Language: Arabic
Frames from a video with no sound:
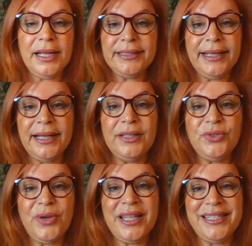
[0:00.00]
التي لن
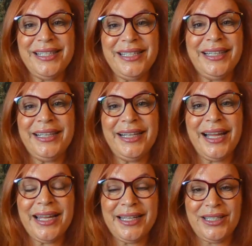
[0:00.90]
تؤدي
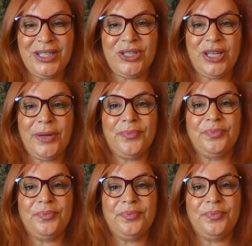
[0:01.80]
إلى نتيجة